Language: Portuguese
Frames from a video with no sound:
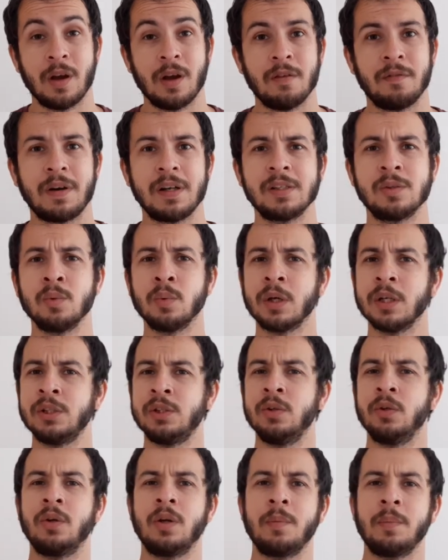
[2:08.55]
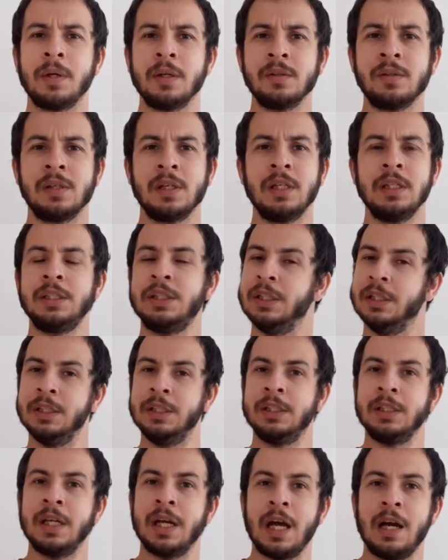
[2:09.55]
fazem um questionamento se ele tinha
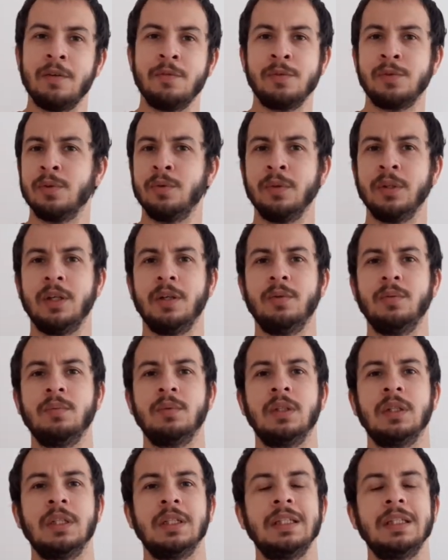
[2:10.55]
escravos ou não